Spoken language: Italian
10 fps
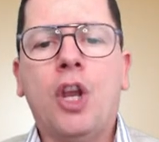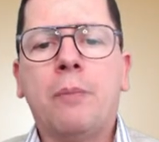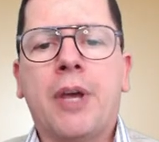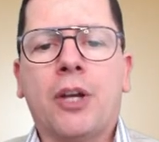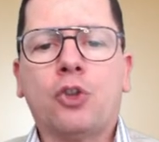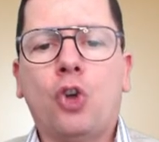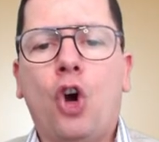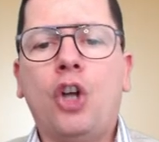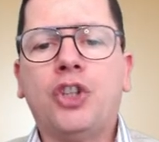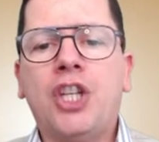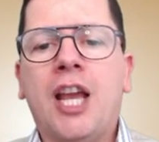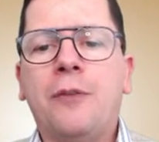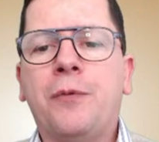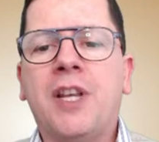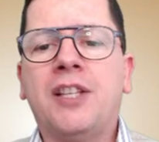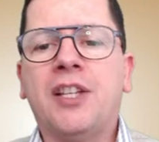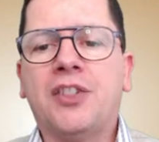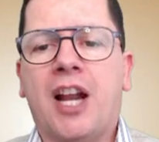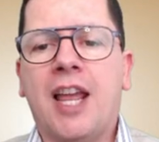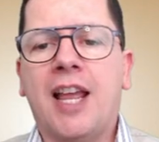Perciò di ai figli di
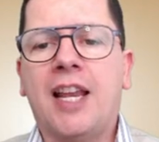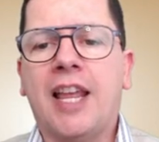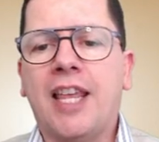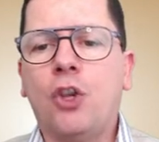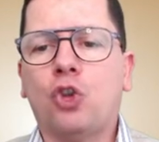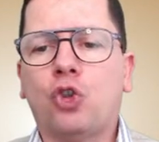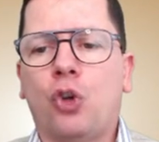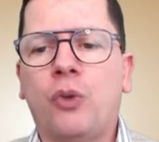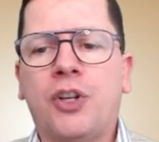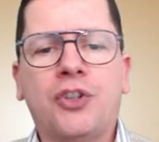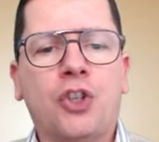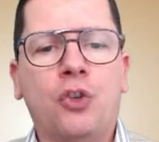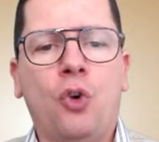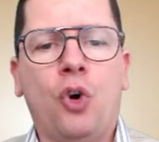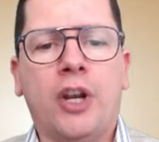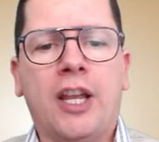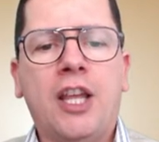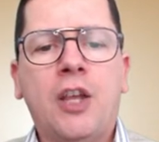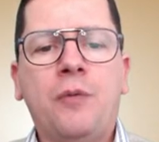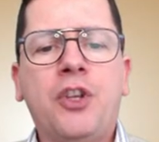Israele, io sono il Signore,
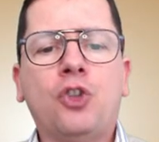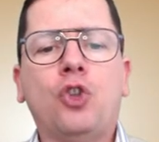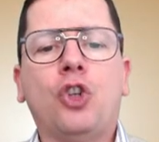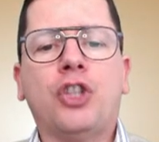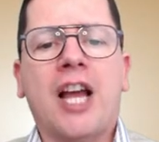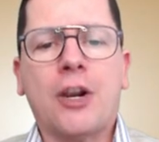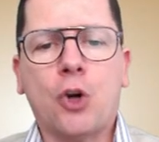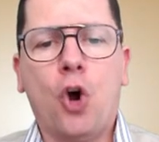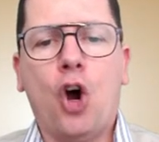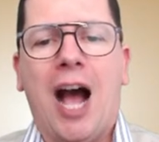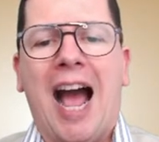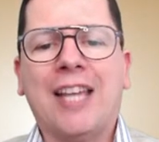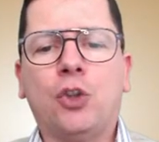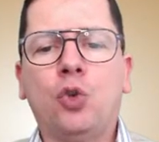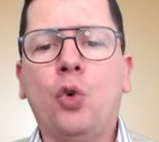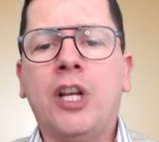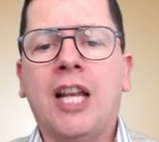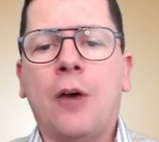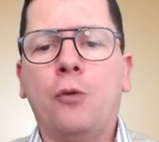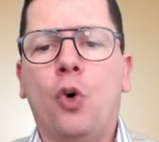vi sottrarrò ai duri
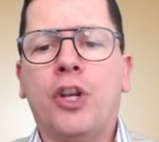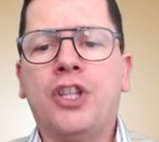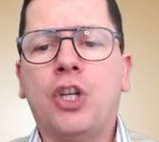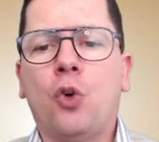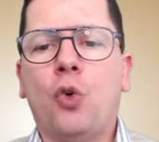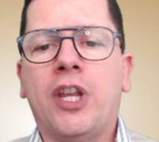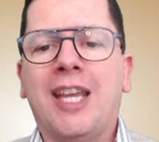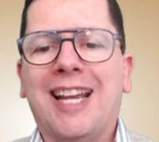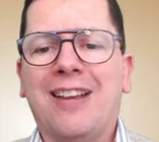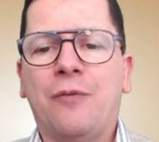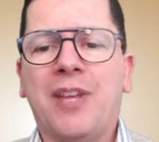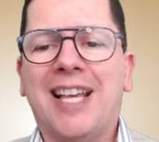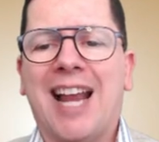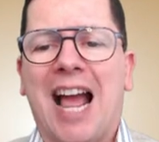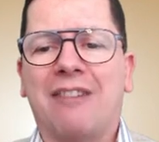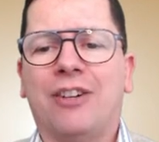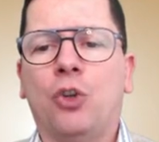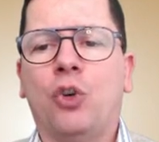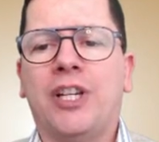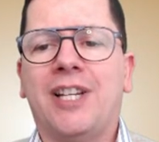lavori di cui vi
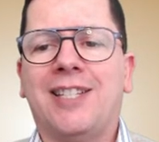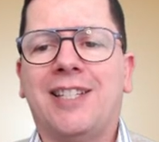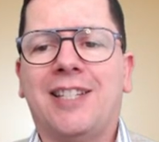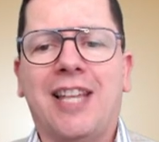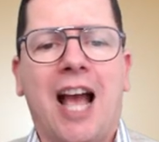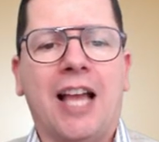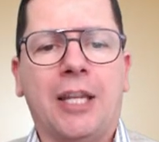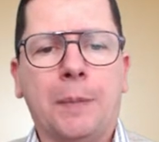gravano gli egiziani,